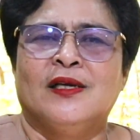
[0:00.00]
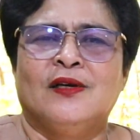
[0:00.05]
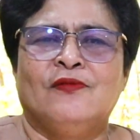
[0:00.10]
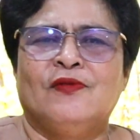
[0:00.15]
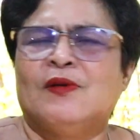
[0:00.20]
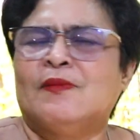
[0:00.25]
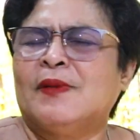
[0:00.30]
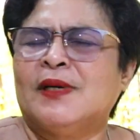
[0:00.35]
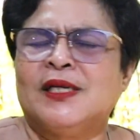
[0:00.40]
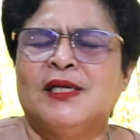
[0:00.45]

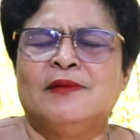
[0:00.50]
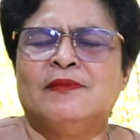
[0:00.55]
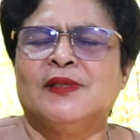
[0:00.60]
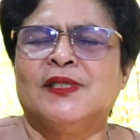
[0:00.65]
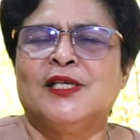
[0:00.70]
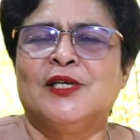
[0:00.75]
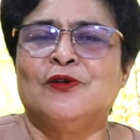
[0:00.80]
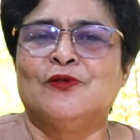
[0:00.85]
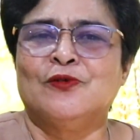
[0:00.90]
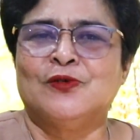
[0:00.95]
Firman ini
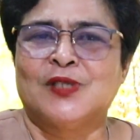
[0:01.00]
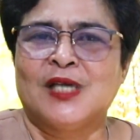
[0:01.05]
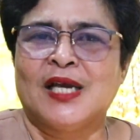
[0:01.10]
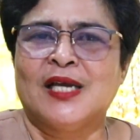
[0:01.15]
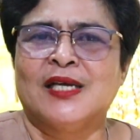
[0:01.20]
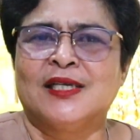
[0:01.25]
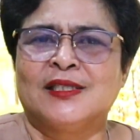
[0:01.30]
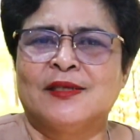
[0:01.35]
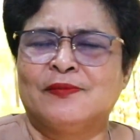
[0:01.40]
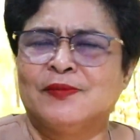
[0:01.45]
menyinggung
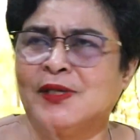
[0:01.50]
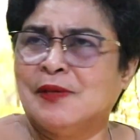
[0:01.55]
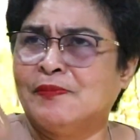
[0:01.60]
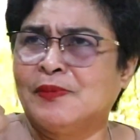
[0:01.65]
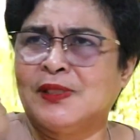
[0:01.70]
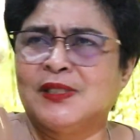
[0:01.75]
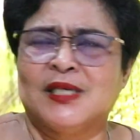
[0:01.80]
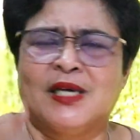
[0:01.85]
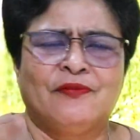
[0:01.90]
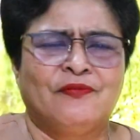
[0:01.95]
saya, tapi saya
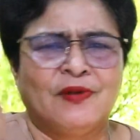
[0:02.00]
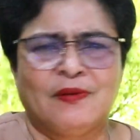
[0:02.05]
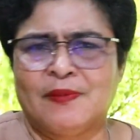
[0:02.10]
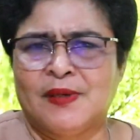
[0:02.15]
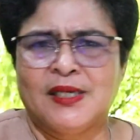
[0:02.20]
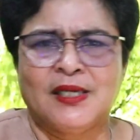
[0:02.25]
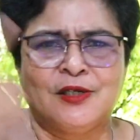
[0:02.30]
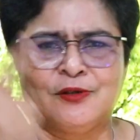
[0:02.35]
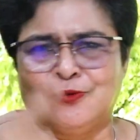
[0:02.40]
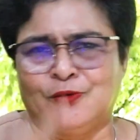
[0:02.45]
percaya
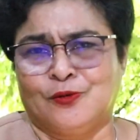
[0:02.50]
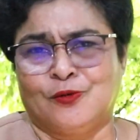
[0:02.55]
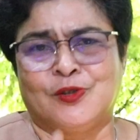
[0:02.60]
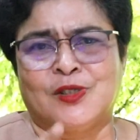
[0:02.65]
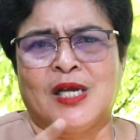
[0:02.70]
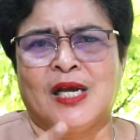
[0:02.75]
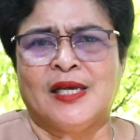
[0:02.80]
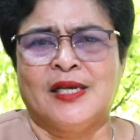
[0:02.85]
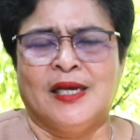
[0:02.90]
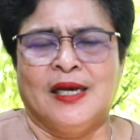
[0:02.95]
firman ini untuk
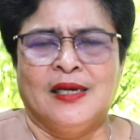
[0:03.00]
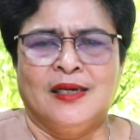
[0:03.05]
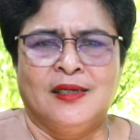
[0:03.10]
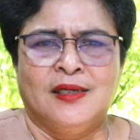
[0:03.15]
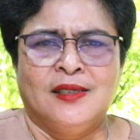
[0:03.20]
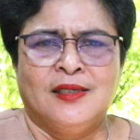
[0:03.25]
saya.